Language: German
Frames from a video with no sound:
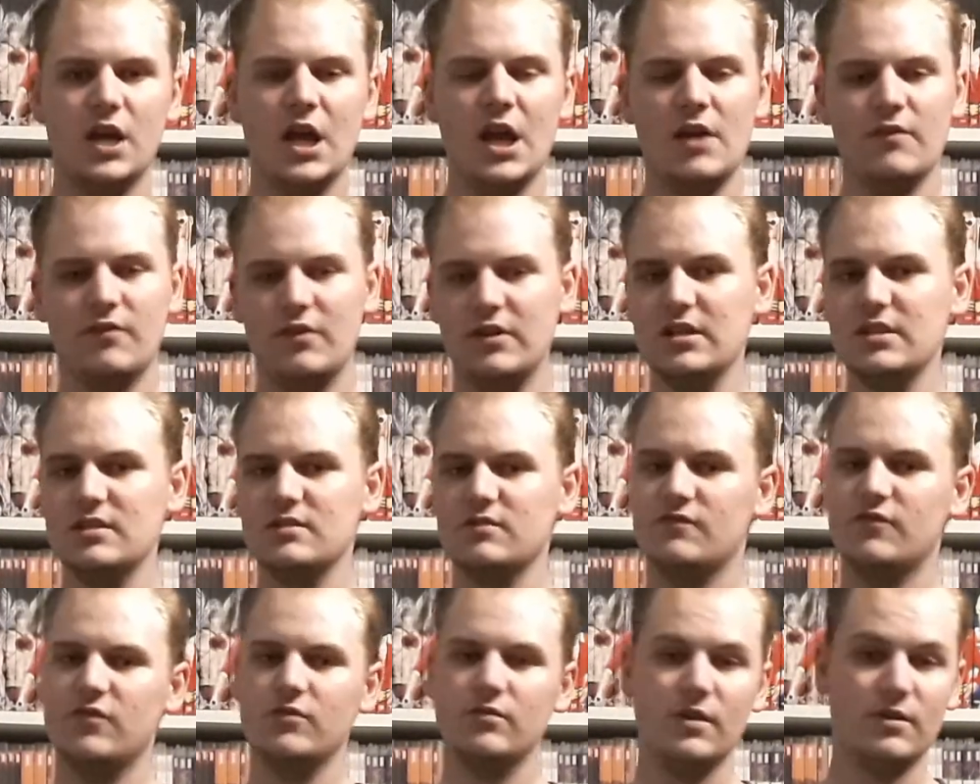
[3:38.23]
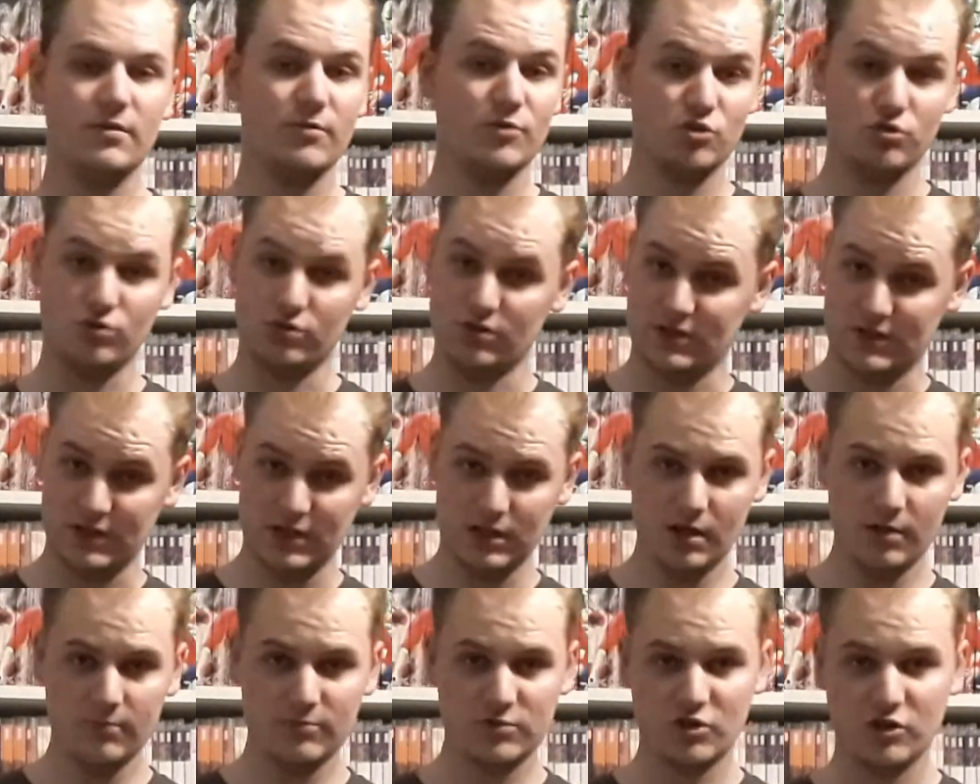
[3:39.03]
Wer diesen Film aber schon
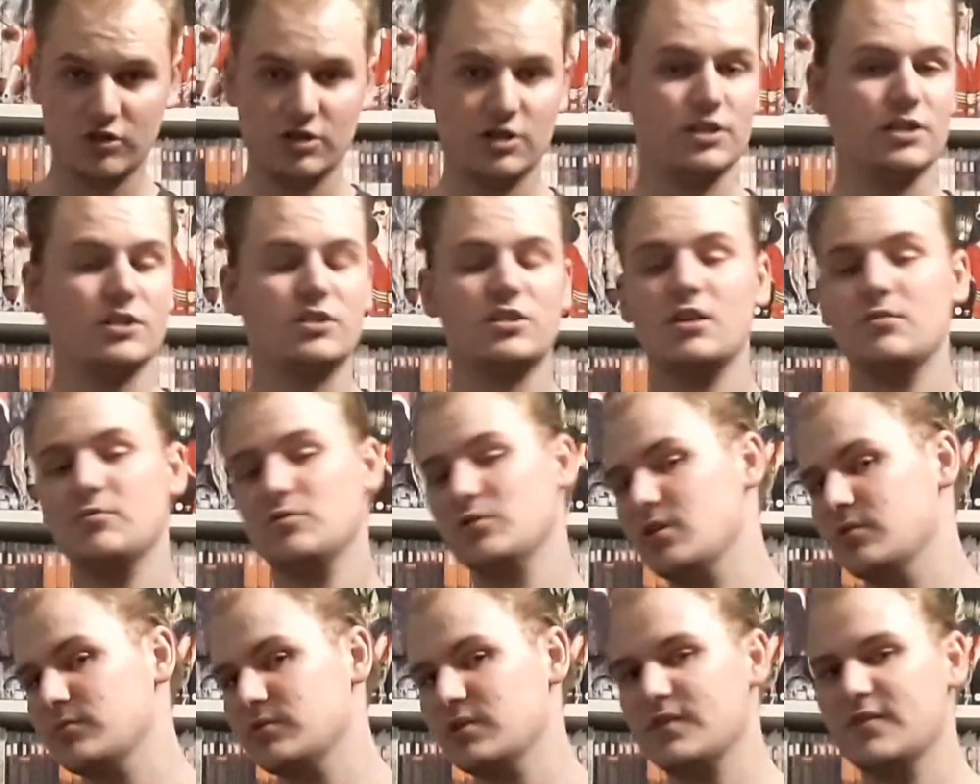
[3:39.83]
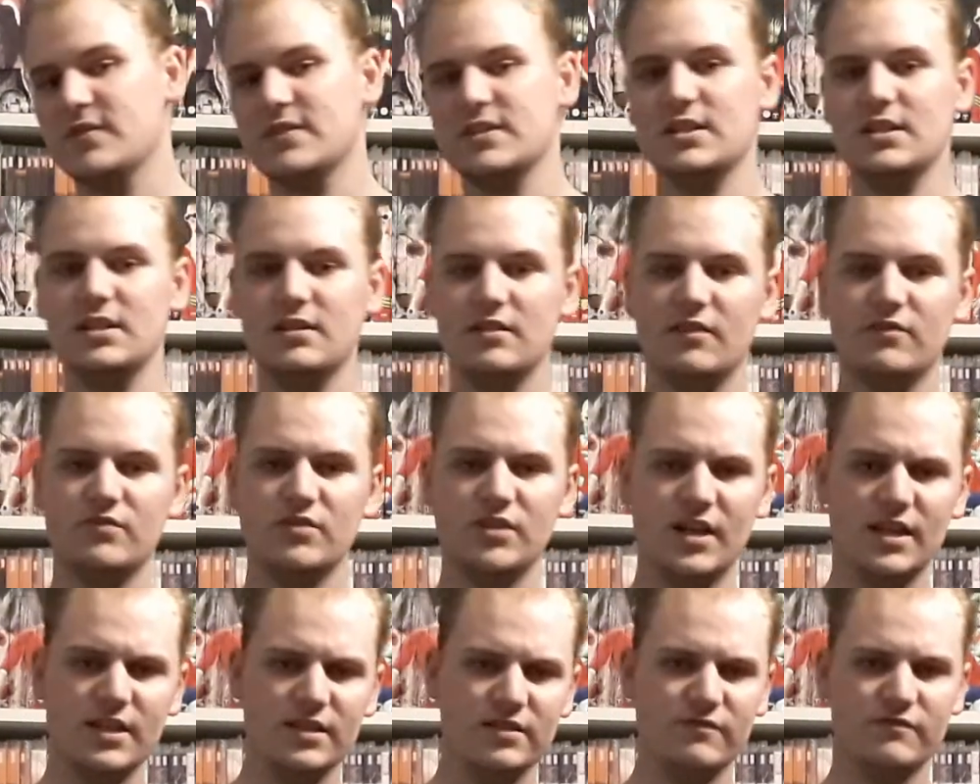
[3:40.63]
gesehen haben sollte, dann schreibt mir einen Kommentar, was ihr denn davon
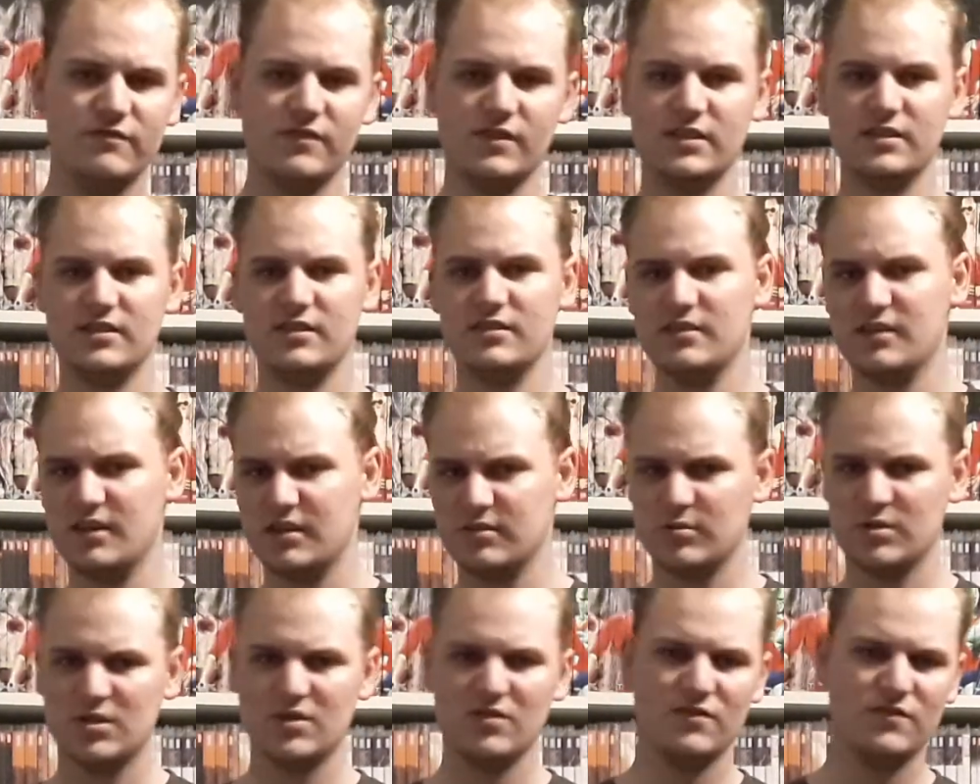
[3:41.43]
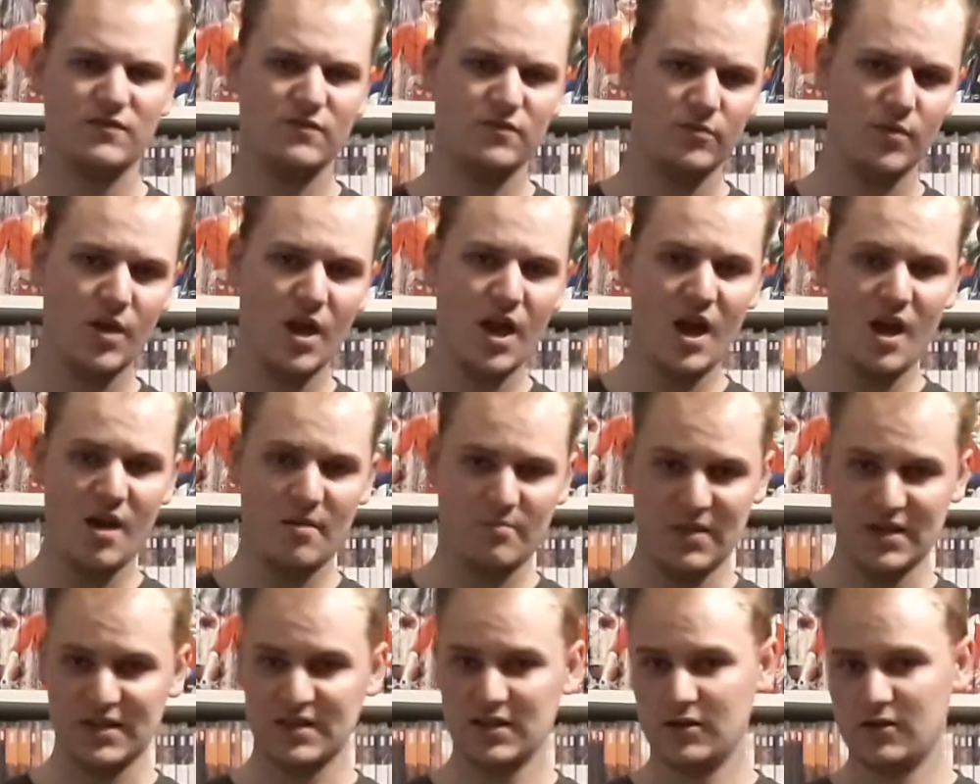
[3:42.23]
haltet. Fandet ihr den Animationsfilm
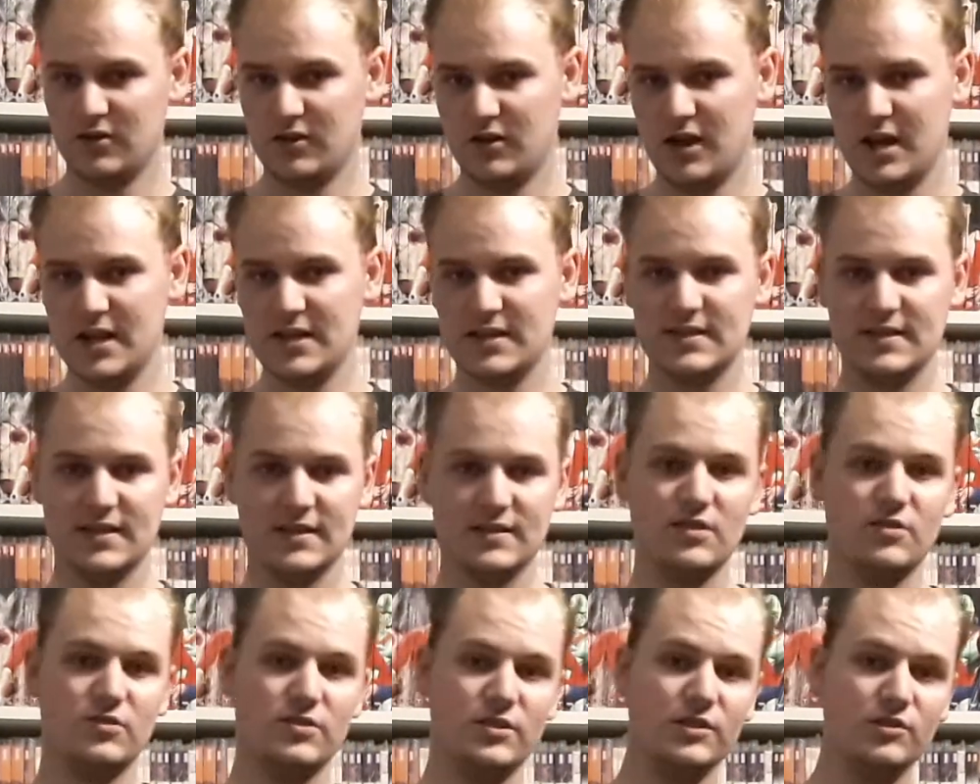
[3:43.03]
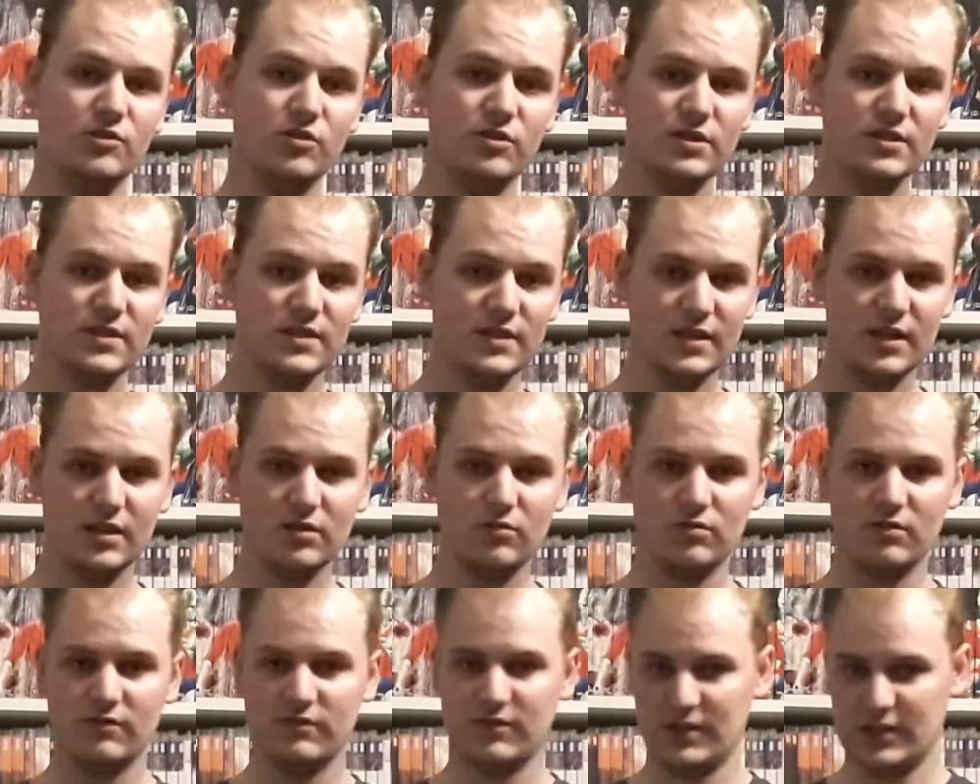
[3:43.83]
besser als das aus den 90ern
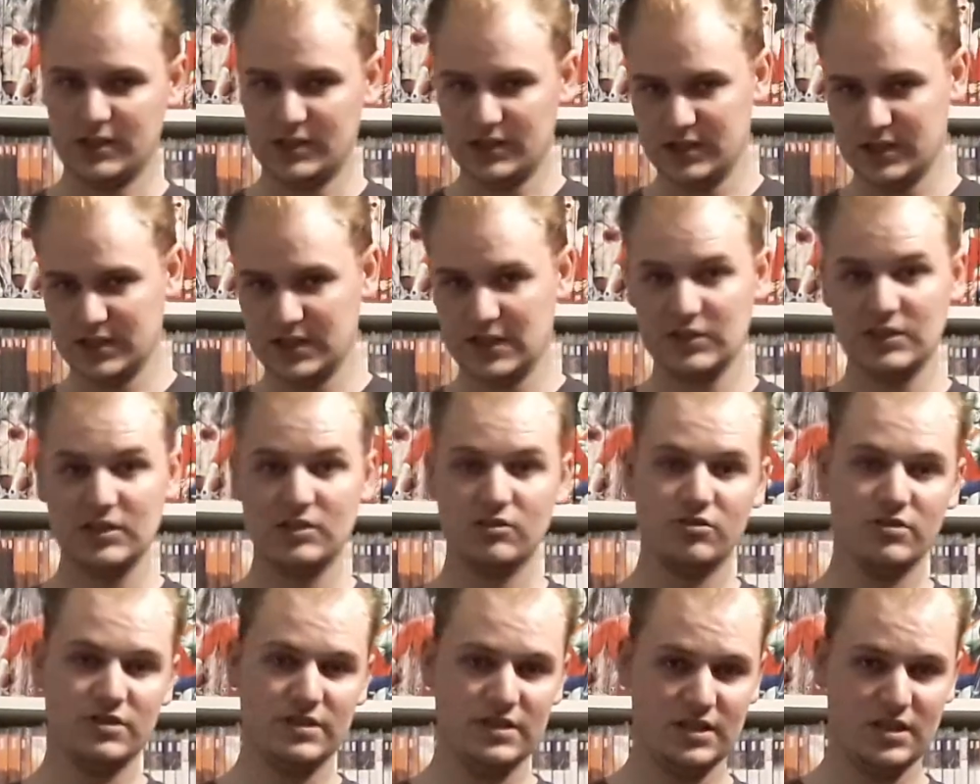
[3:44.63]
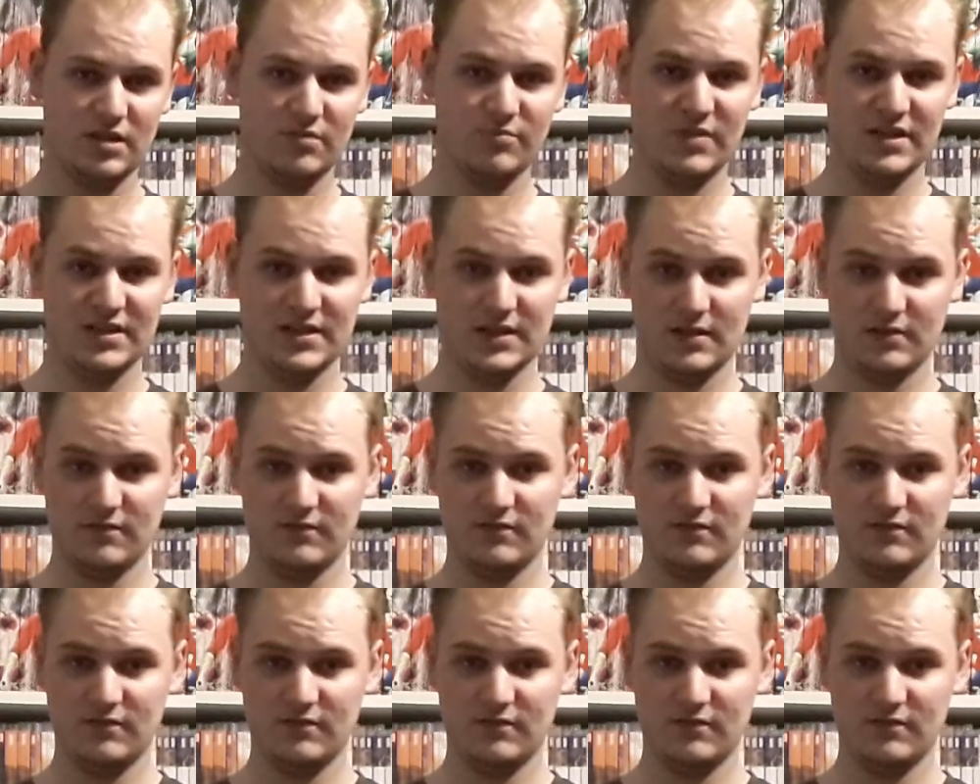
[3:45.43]
oder fandet ihr das aus den 90ern besser?